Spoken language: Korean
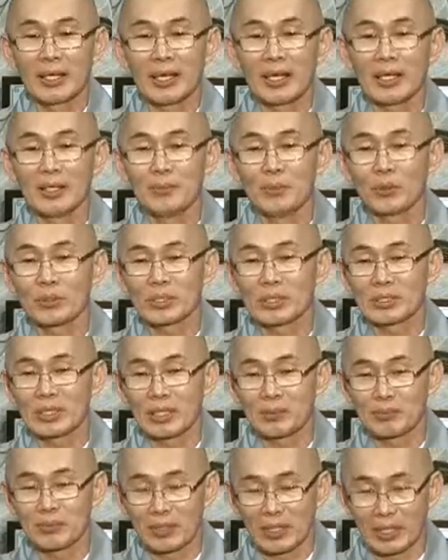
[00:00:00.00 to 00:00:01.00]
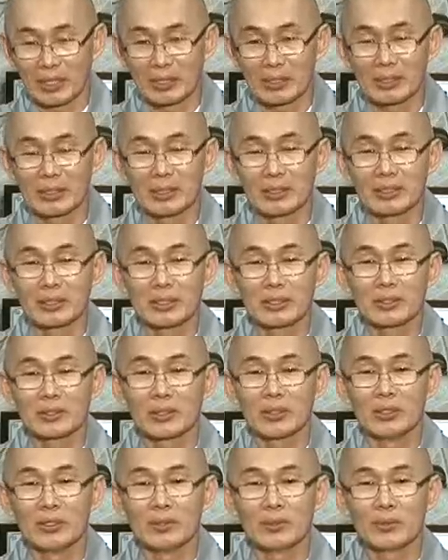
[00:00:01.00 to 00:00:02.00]
행복 시작, 불행 끝,
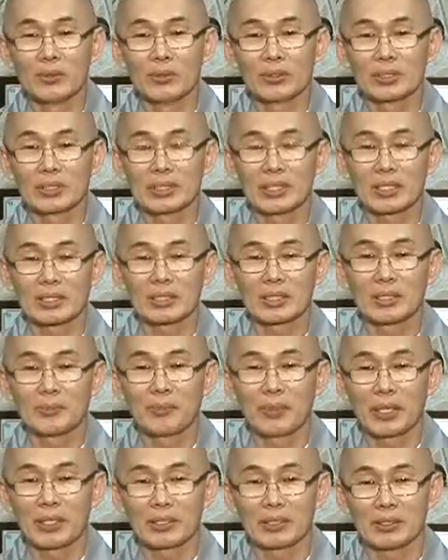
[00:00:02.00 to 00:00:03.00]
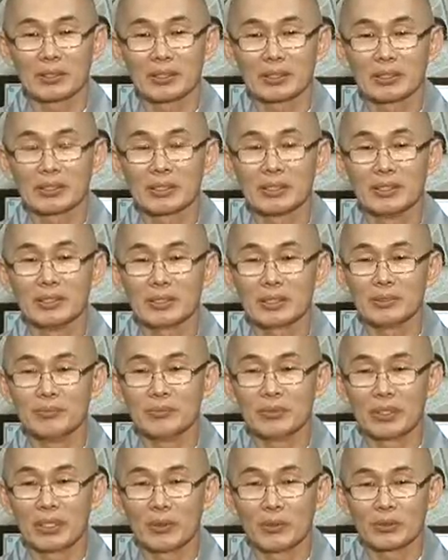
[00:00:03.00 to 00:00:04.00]
성공 시작, 실패 끝,
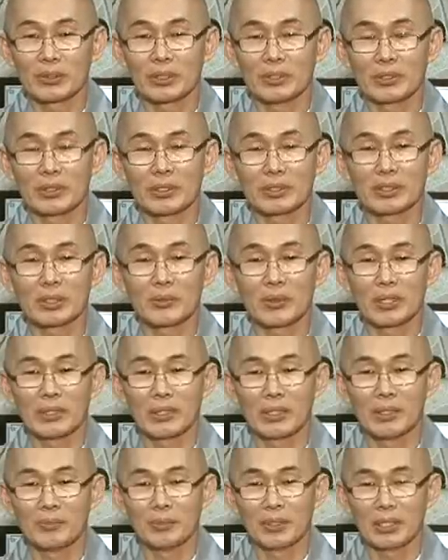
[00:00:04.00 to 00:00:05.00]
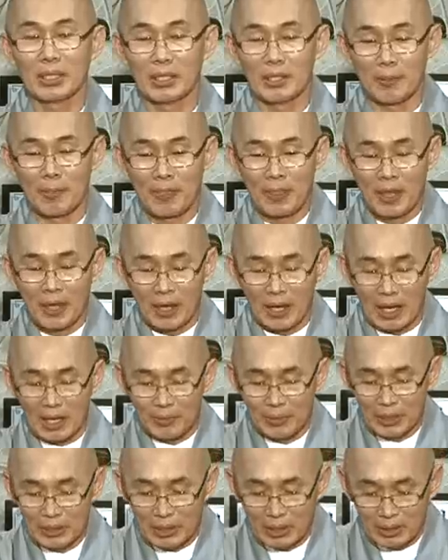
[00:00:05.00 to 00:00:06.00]
신신문에 오신 것을 환영합니다.
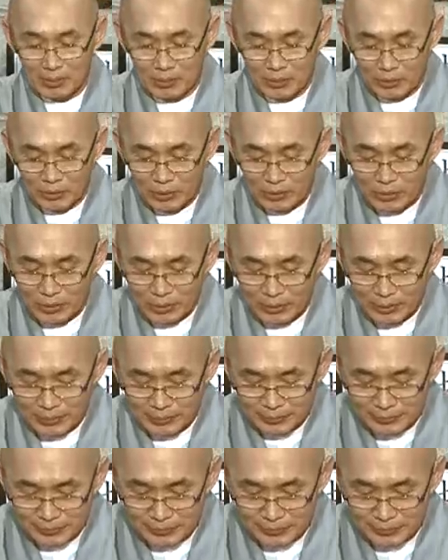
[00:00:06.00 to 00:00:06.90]
아미타불.